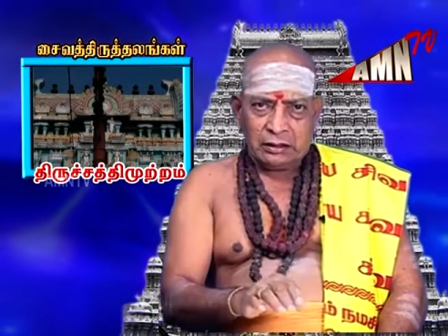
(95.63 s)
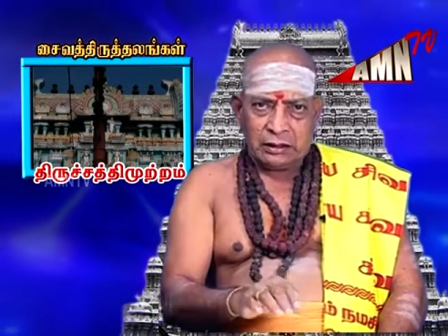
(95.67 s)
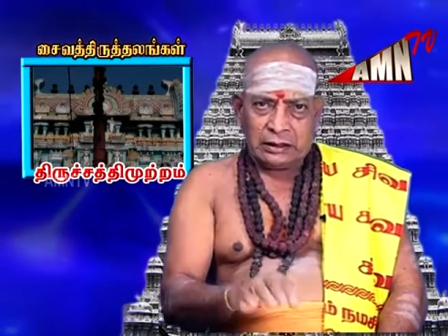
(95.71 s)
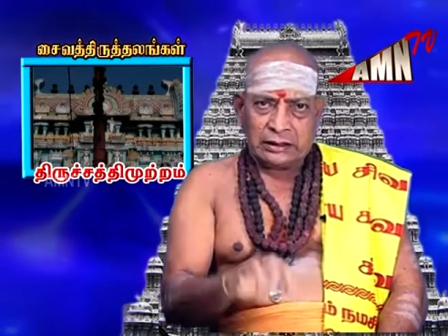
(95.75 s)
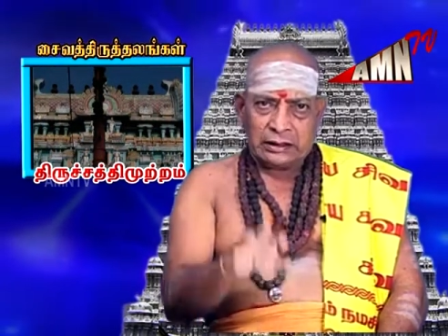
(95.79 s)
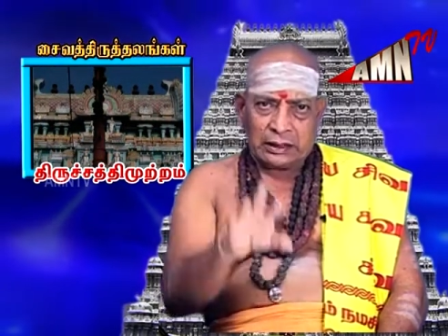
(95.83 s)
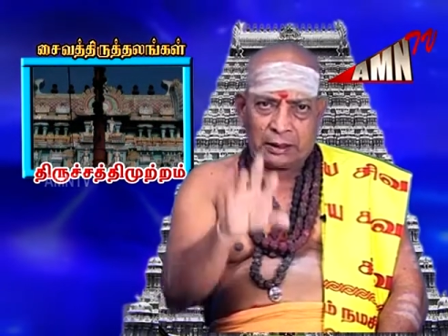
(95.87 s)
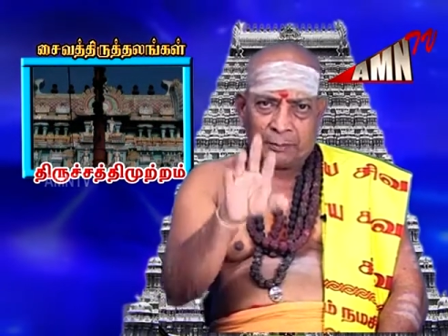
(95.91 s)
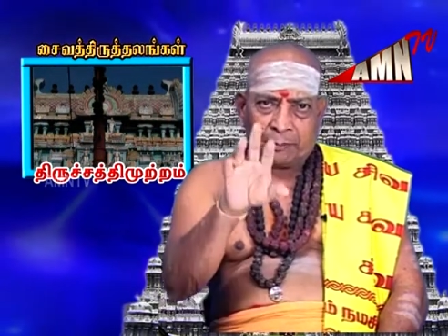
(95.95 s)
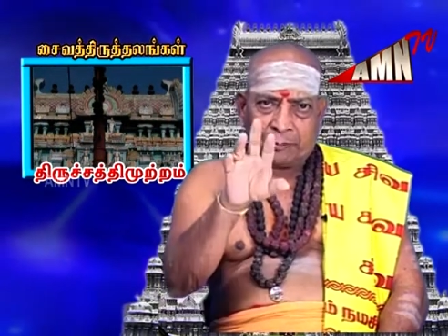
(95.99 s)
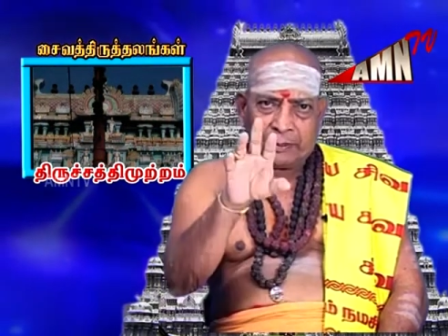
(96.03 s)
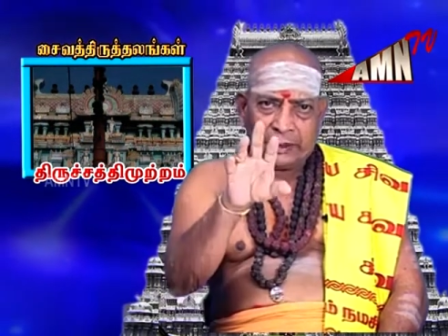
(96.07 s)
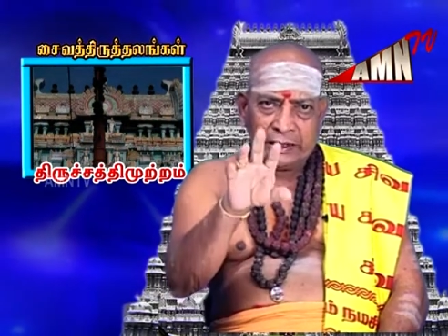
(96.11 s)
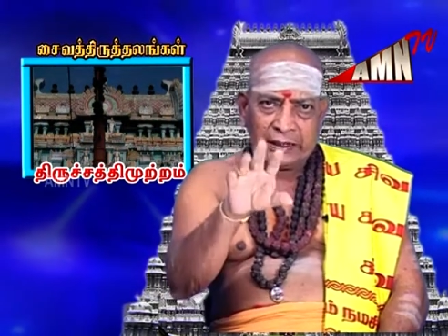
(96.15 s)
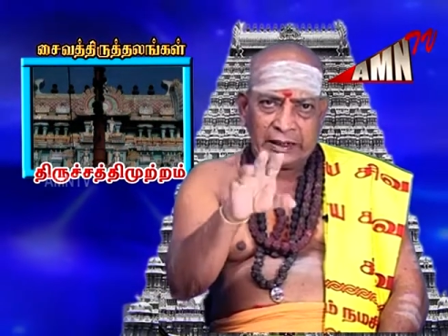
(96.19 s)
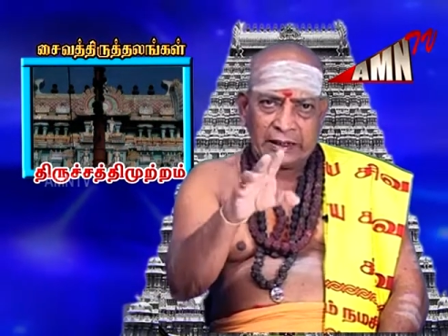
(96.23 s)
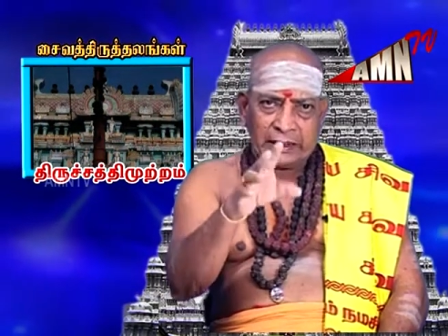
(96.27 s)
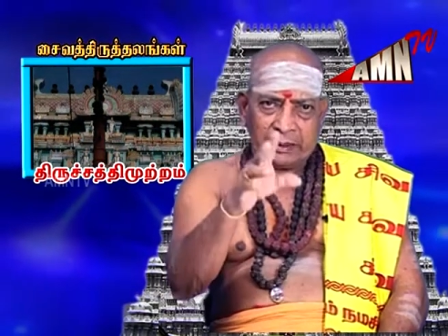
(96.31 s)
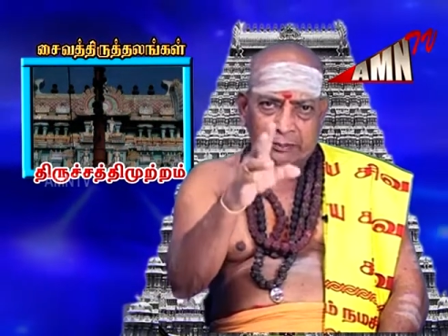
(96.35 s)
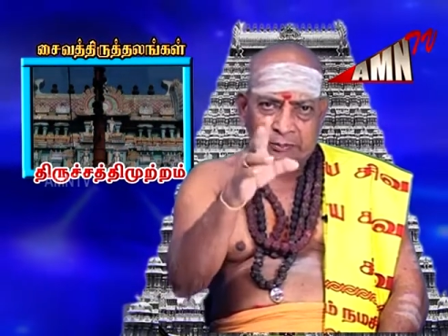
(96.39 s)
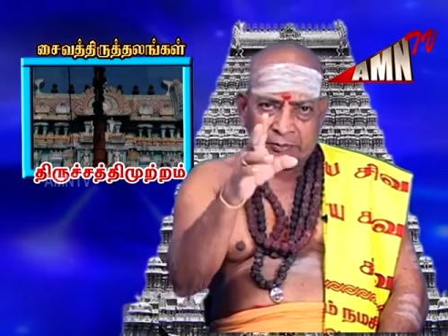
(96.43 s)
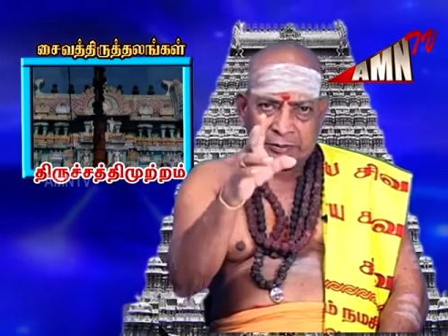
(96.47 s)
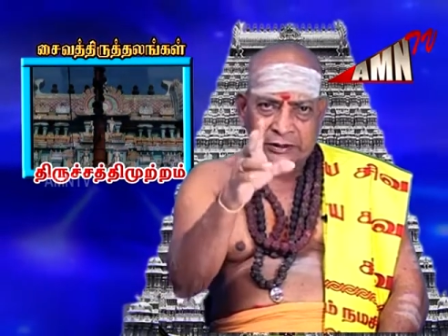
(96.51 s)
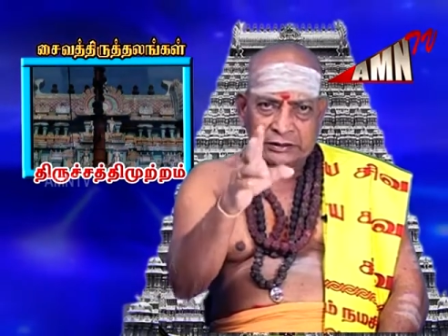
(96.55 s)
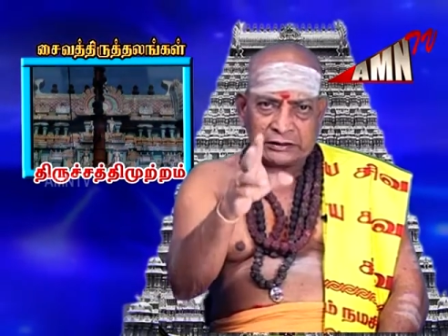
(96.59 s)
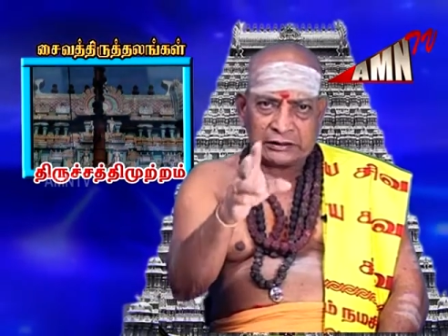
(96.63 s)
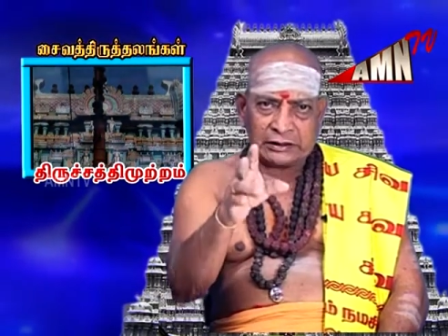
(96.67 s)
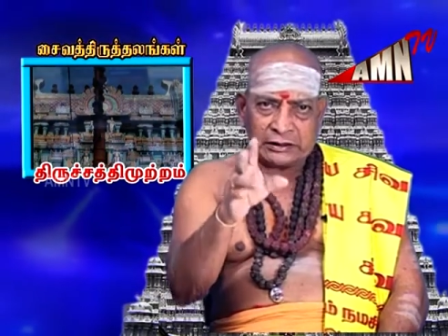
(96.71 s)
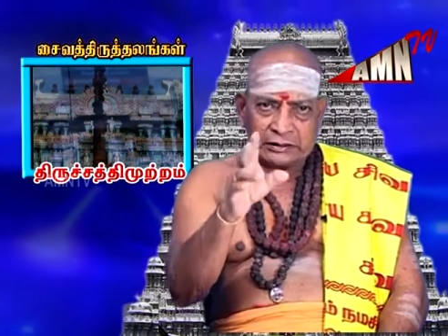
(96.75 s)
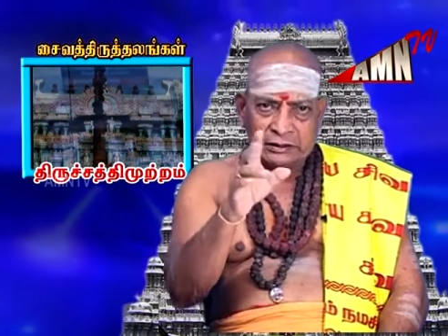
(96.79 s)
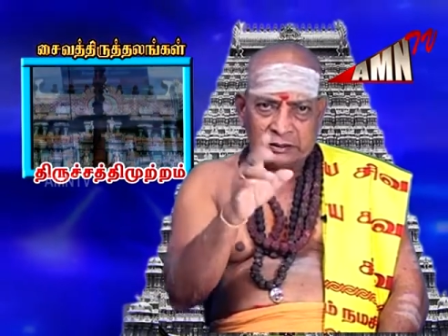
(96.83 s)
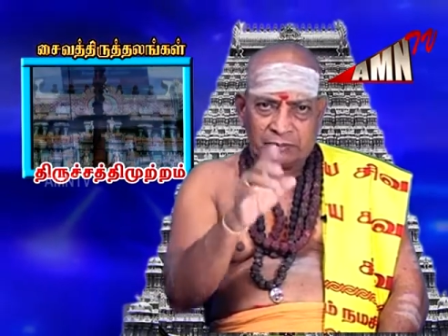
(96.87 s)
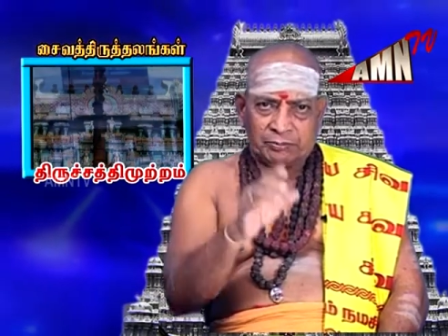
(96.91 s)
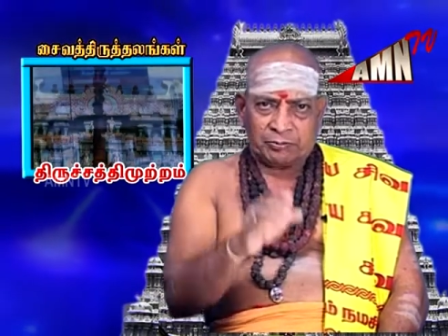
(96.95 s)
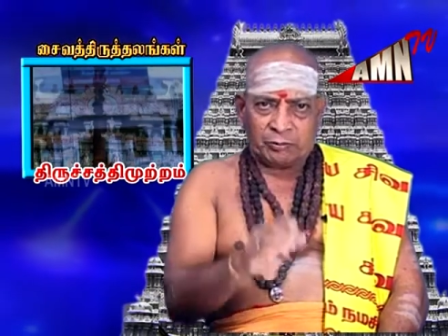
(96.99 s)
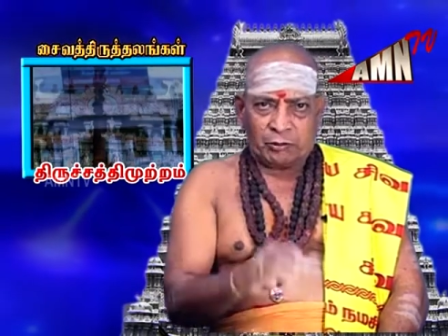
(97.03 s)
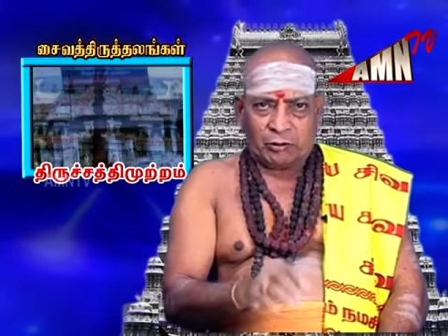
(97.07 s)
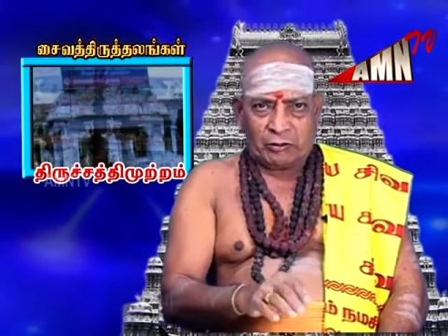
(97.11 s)
என்ற பெயரை
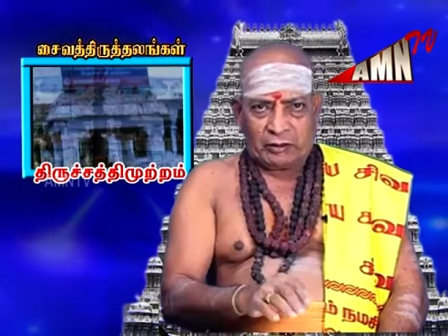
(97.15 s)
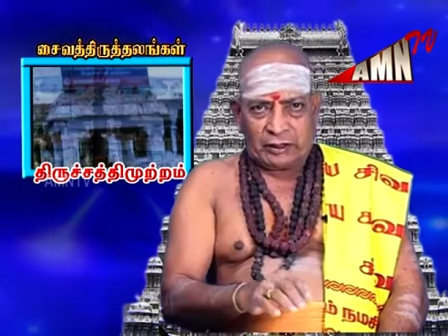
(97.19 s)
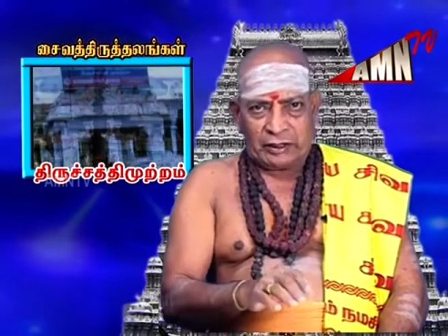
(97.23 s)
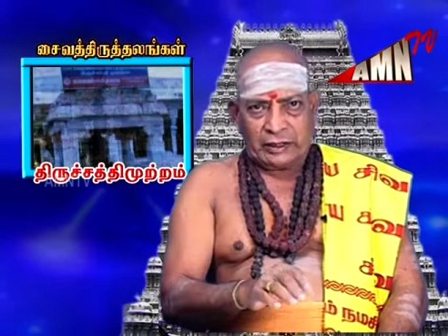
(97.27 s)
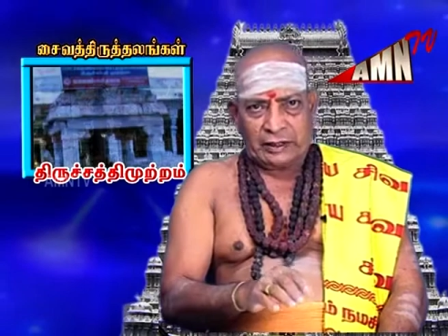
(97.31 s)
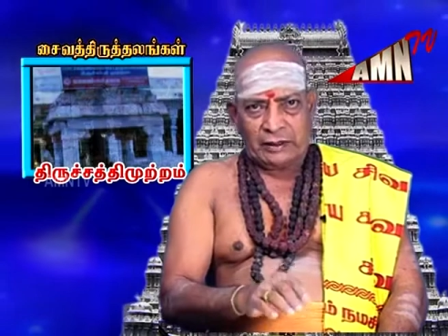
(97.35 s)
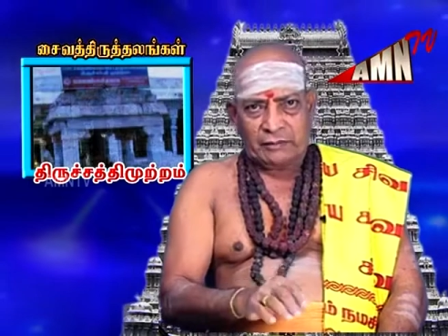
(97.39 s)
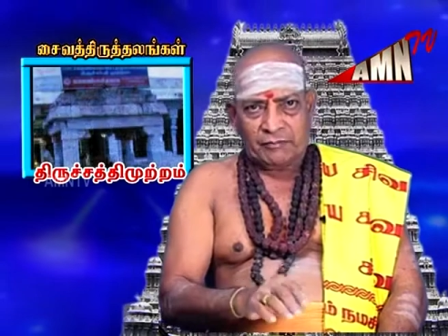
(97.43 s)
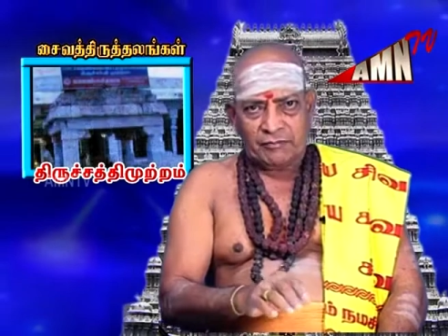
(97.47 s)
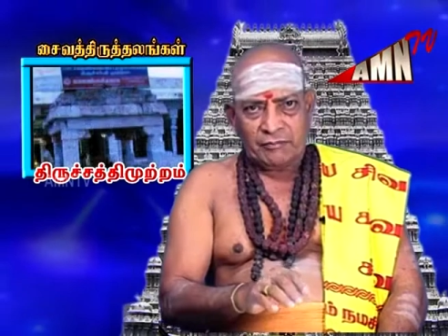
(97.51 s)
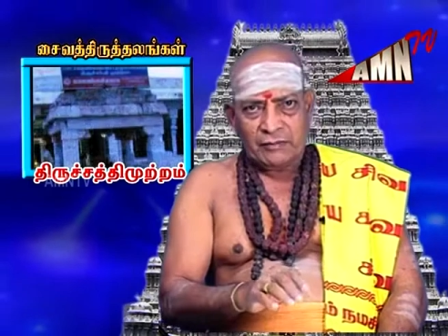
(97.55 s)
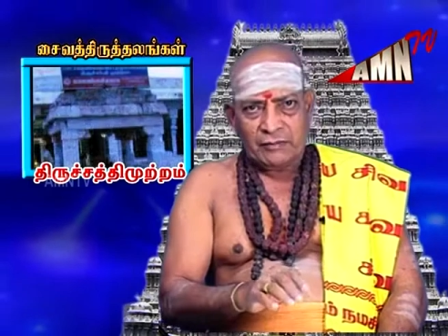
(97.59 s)
பெற்றதைப் போலே